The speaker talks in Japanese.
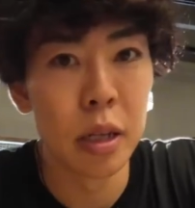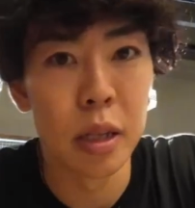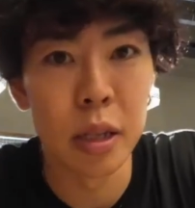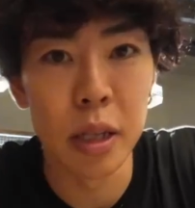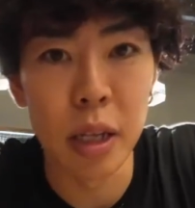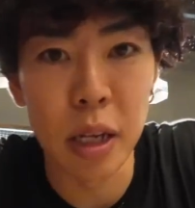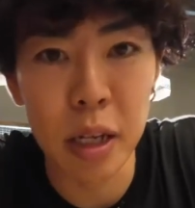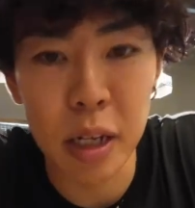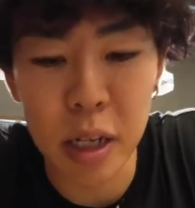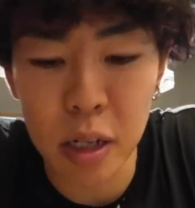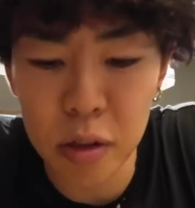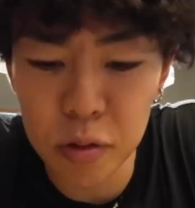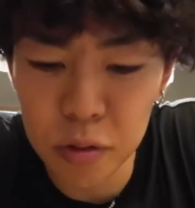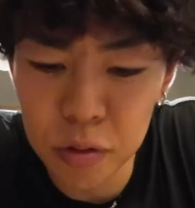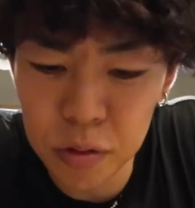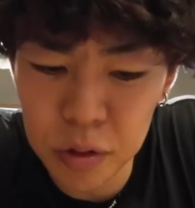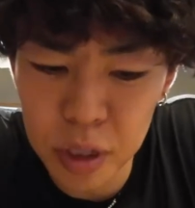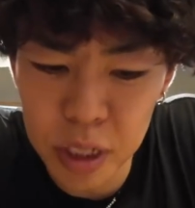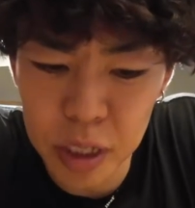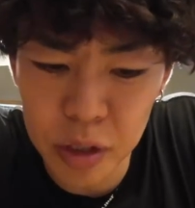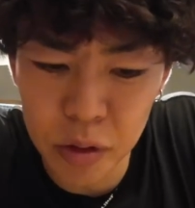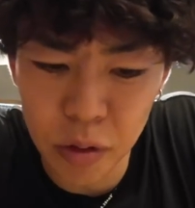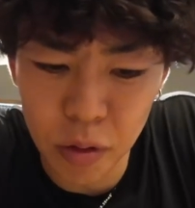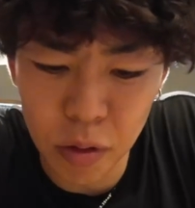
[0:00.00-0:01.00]
なんか
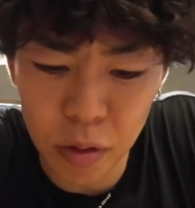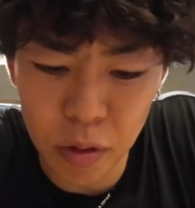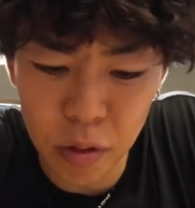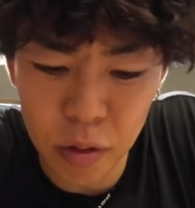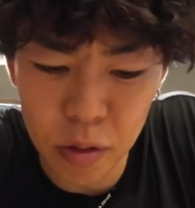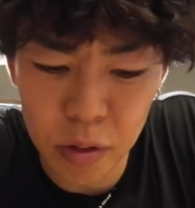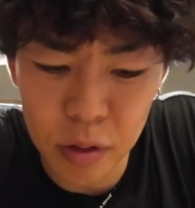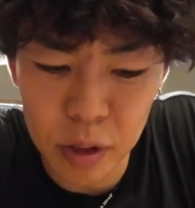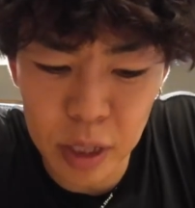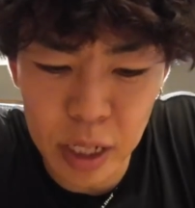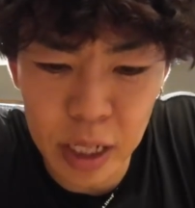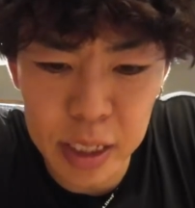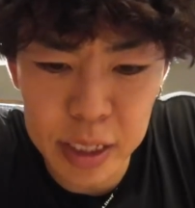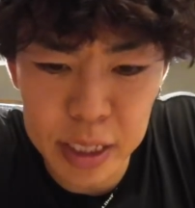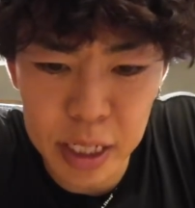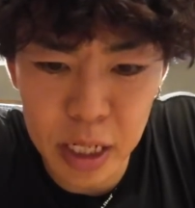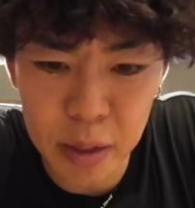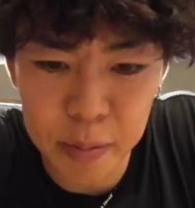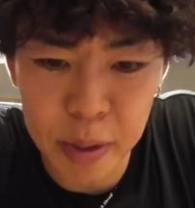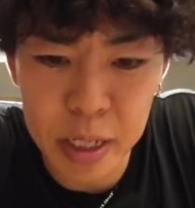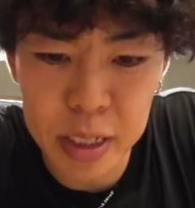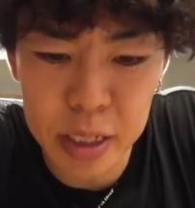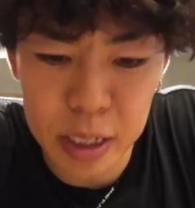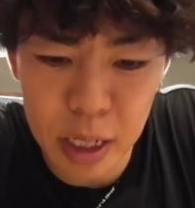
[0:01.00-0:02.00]
ウニのなんちゃ
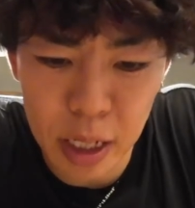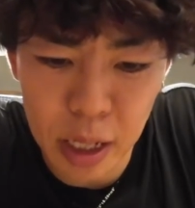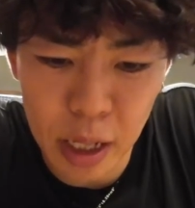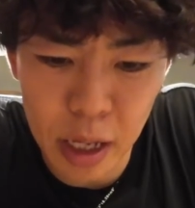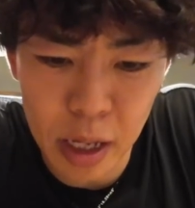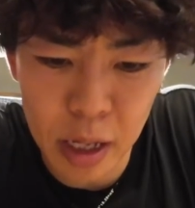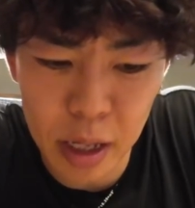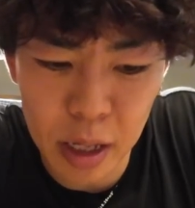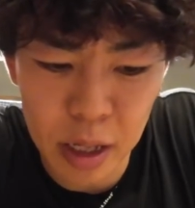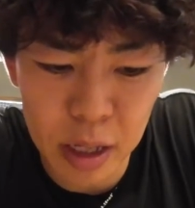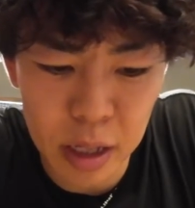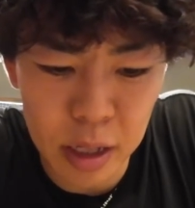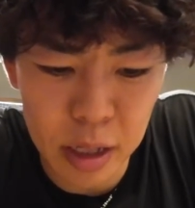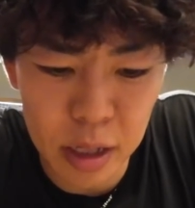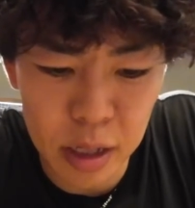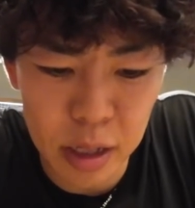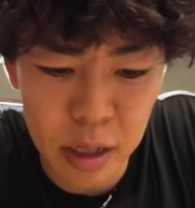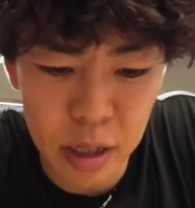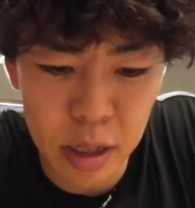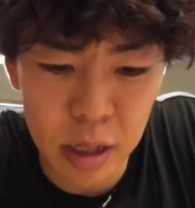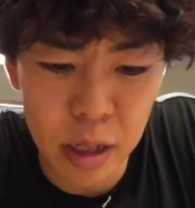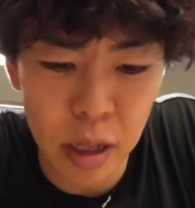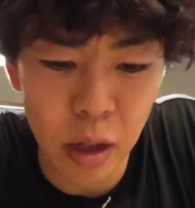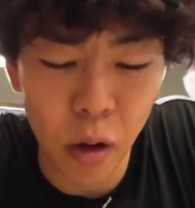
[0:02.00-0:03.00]
らパスタで
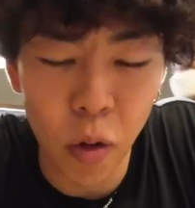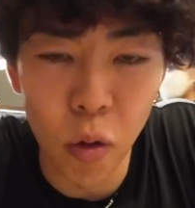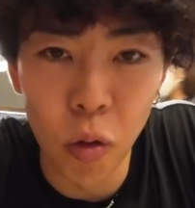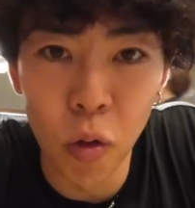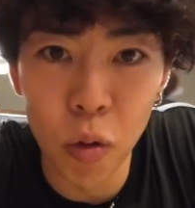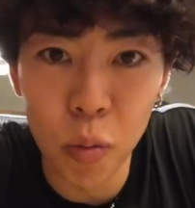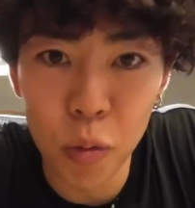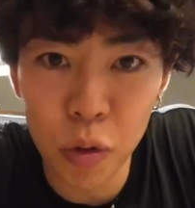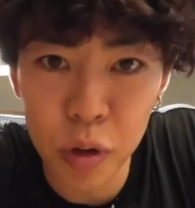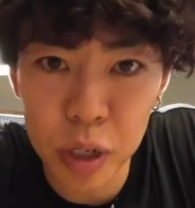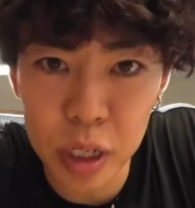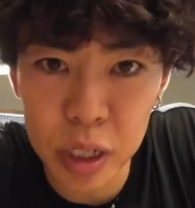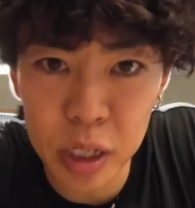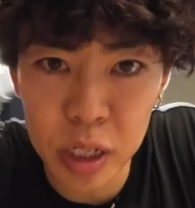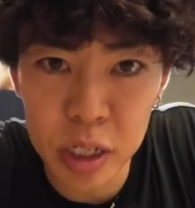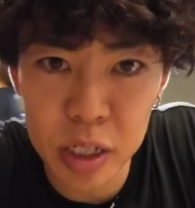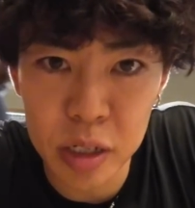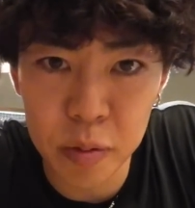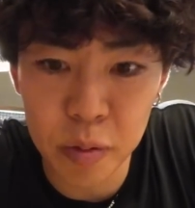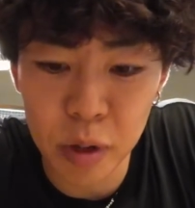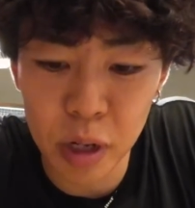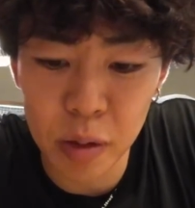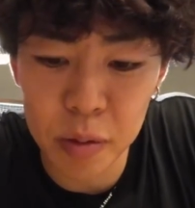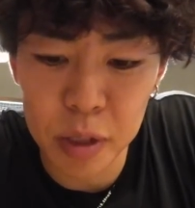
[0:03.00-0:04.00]
大盛りに
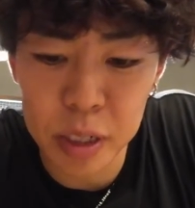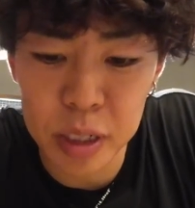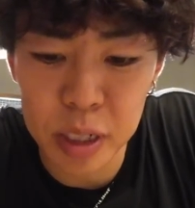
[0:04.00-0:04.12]
してもらいま